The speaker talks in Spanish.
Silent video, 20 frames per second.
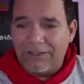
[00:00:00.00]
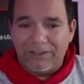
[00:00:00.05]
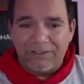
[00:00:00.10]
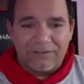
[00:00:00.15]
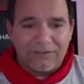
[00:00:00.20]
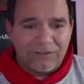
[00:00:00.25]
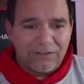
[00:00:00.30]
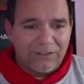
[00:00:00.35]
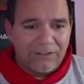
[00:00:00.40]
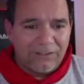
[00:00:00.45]

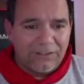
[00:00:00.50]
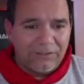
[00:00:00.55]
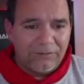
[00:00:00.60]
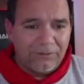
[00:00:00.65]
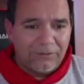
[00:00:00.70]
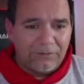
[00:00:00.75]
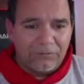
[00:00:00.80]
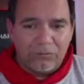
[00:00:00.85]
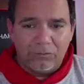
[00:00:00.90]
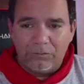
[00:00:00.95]
esa
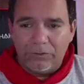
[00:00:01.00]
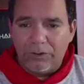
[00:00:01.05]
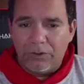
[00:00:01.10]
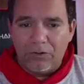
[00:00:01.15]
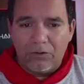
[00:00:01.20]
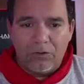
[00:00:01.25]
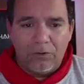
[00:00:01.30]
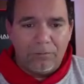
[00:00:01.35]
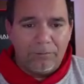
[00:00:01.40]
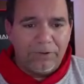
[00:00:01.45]
que
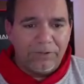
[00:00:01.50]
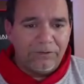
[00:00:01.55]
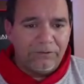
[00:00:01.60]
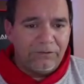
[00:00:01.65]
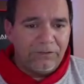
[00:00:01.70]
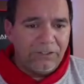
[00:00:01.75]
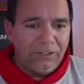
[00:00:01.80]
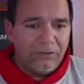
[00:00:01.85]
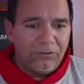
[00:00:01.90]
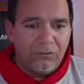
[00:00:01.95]
estuvieron
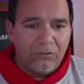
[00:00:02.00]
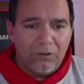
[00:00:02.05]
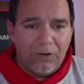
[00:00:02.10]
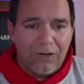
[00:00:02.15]
compartiendo